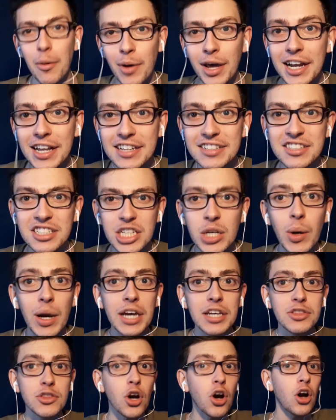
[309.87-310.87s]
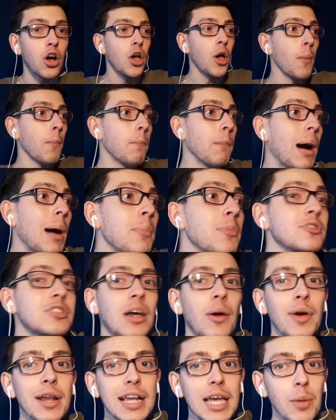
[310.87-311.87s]
A ver quién se lleva esto.
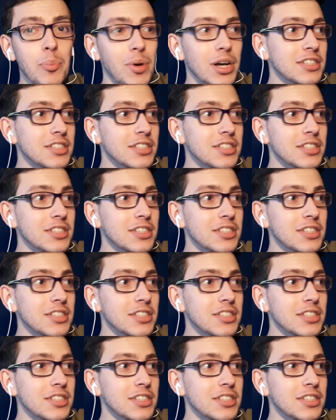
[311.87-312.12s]
Vamos a ver qué